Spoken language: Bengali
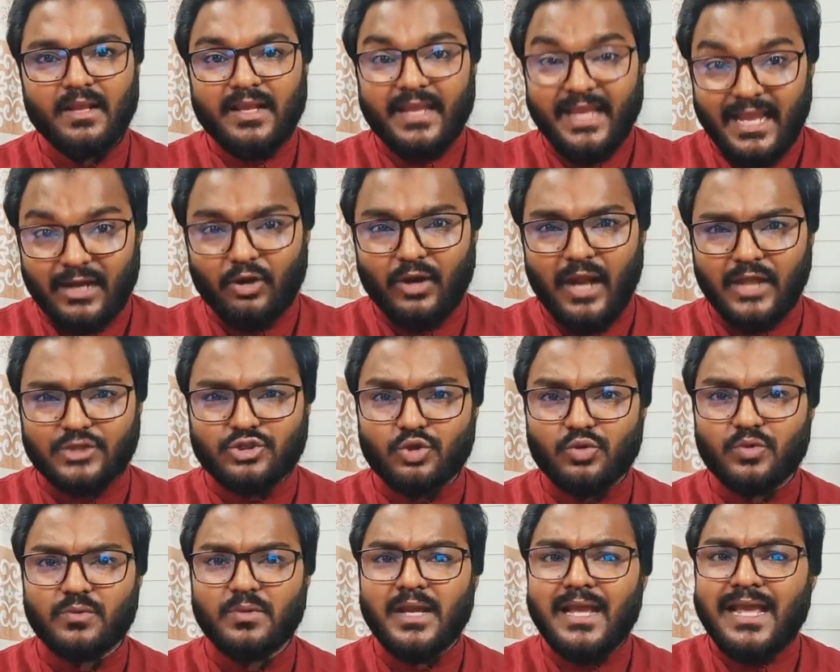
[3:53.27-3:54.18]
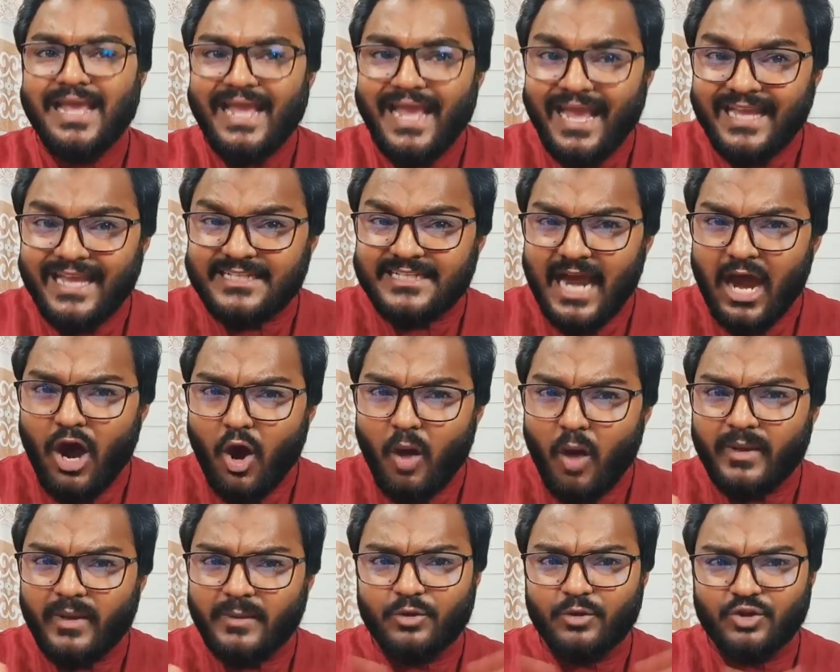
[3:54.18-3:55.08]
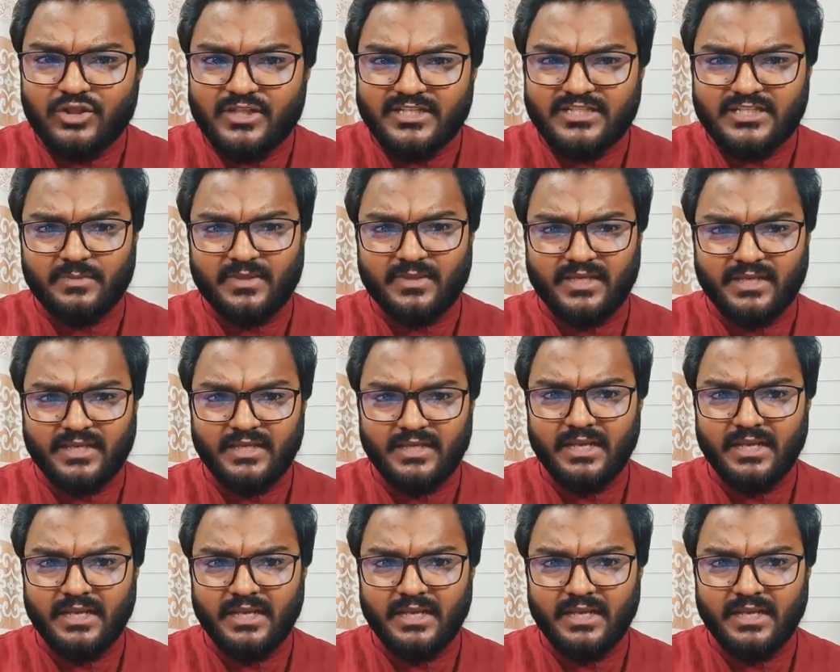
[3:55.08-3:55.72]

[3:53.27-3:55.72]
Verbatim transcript: এখন আসুন এই যে আওয়ামী বুদ্ধিজীবী